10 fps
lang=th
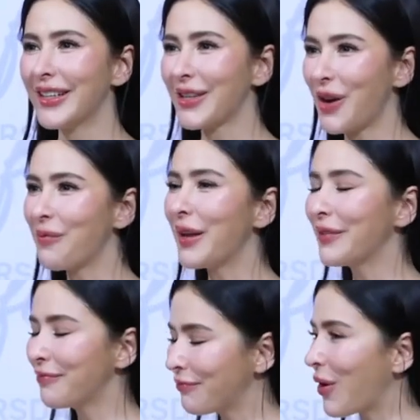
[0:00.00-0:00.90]
ก็เป็น
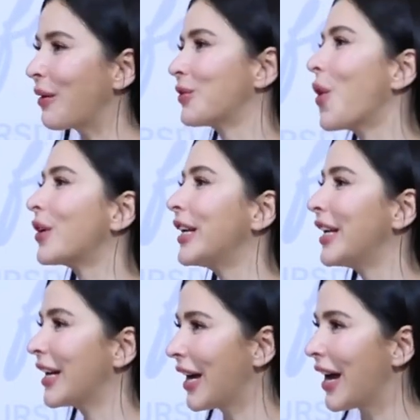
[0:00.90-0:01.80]
ความโชคดี
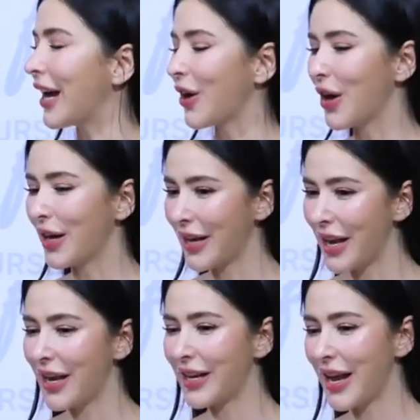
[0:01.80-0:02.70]
ค่ะ ก็ได้
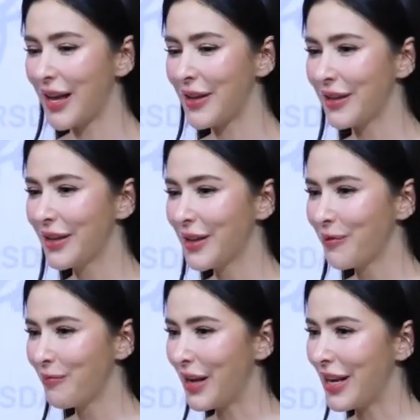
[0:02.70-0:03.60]
ได้มี